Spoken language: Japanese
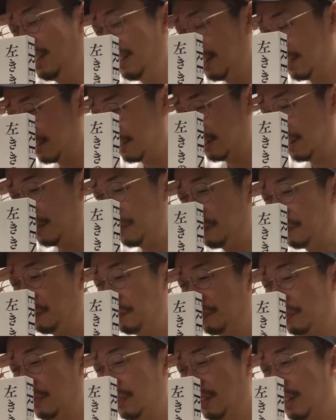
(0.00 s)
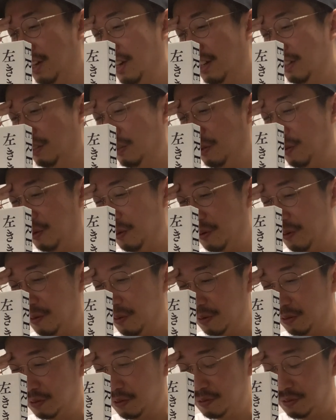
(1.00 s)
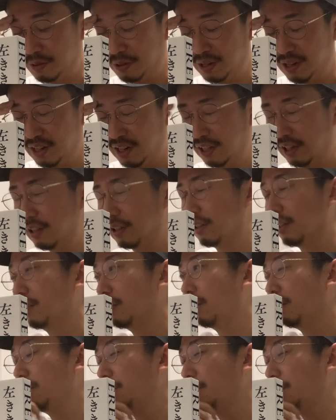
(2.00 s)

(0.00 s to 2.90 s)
ですねあのー、こっからなんですけ